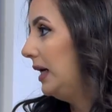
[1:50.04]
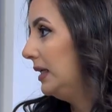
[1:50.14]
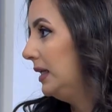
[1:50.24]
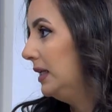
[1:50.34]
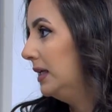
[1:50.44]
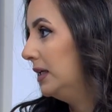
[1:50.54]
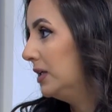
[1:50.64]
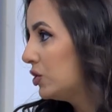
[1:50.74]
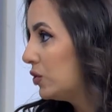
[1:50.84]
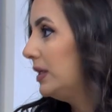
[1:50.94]

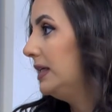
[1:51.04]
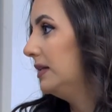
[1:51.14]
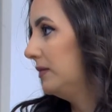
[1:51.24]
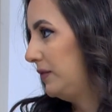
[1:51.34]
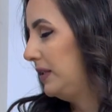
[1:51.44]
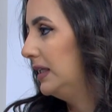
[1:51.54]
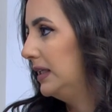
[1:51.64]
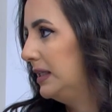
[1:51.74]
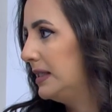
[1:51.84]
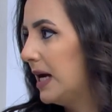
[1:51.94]
والانسولين في
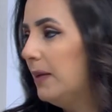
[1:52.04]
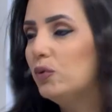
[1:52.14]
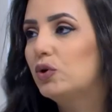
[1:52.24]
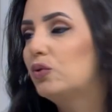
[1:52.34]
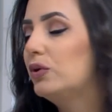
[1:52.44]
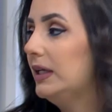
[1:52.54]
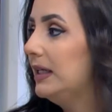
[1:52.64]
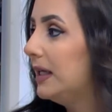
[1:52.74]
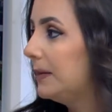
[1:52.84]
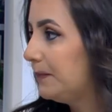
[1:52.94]
الدم
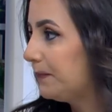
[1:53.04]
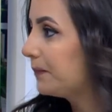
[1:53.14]
مترافقه هاي